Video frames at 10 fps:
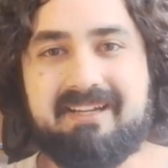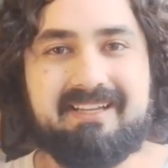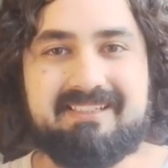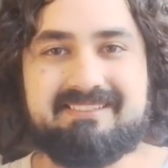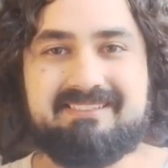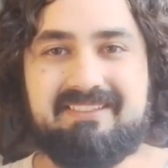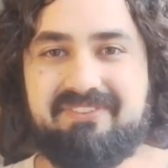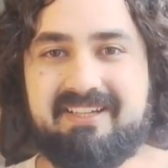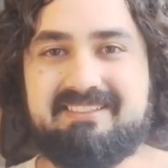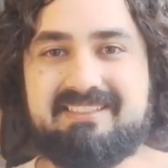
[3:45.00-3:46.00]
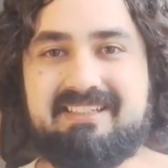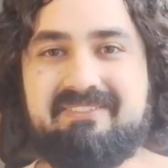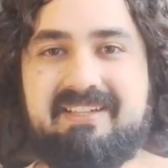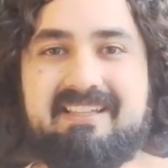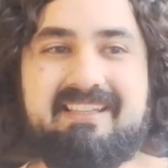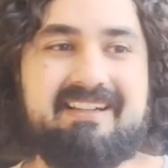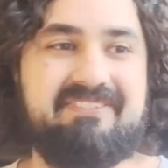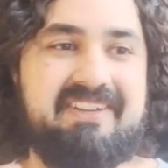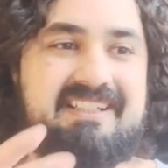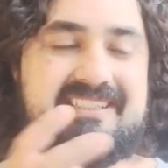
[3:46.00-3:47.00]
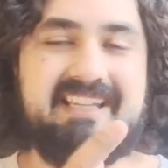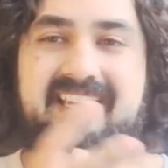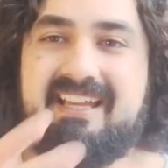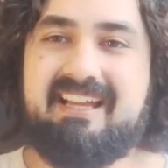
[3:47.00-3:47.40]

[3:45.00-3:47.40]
maneras diferentes habría de referirse